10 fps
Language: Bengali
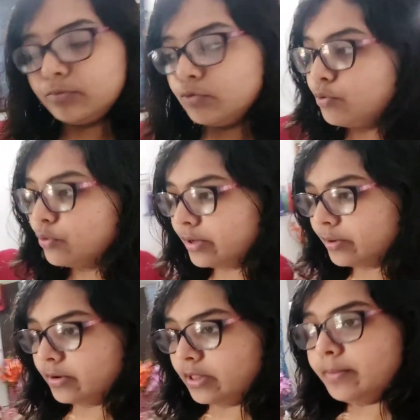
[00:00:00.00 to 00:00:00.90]
ডুবু করে
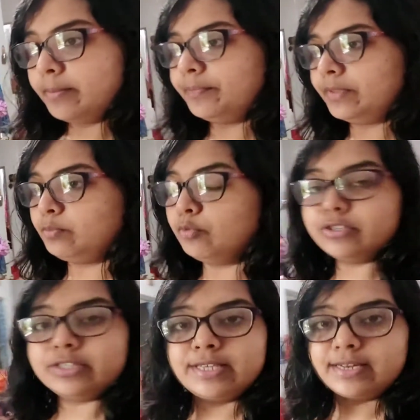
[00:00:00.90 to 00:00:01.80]
করে দিই পোচ
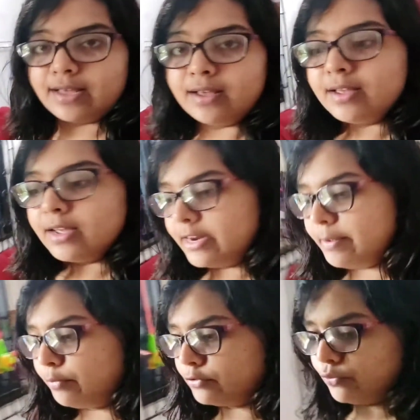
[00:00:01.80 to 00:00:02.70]
যেটা ডিম
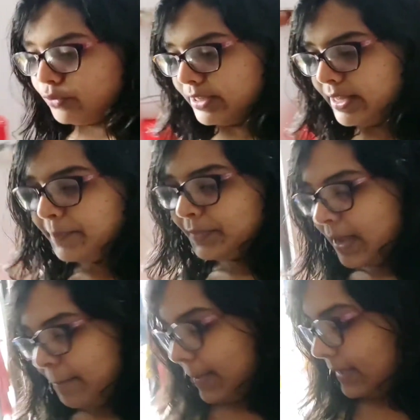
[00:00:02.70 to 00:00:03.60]
পোচ করে দিই
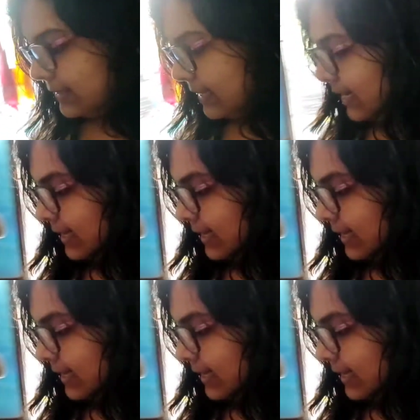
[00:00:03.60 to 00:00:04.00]
ব্যাস ঠিক